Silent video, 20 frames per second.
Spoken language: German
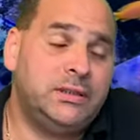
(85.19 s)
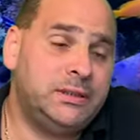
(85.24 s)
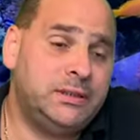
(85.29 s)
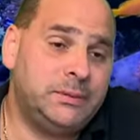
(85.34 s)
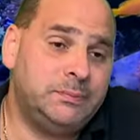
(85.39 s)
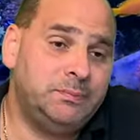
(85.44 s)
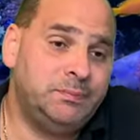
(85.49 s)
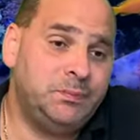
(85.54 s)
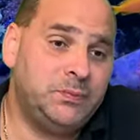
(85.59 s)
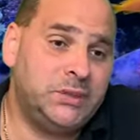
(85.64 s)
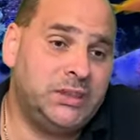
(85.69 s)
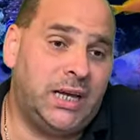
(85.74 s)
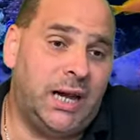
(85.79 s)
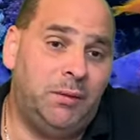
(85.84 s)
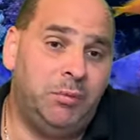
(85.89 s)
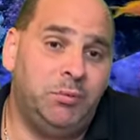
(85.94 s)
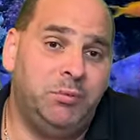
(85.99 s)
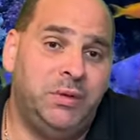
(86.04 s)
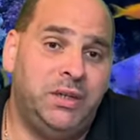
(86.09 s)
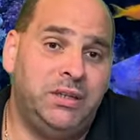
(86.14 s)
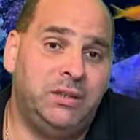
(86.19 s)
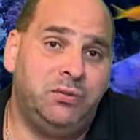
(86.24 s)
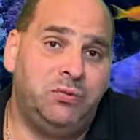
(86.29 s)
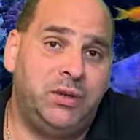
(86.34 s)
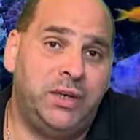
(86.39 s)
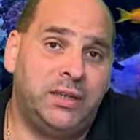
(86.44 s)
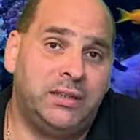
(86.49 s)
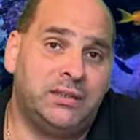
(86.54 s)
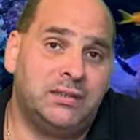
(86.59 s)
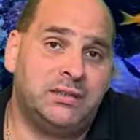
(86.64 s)
Ähm, ich habe im
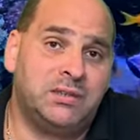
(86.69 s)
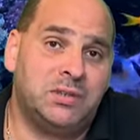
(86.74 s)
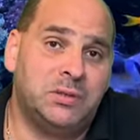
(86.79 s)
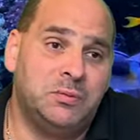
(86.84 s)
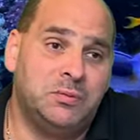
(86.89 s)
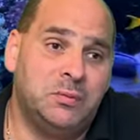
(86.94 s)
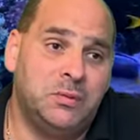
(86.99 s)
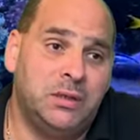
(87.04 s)
Endeffekt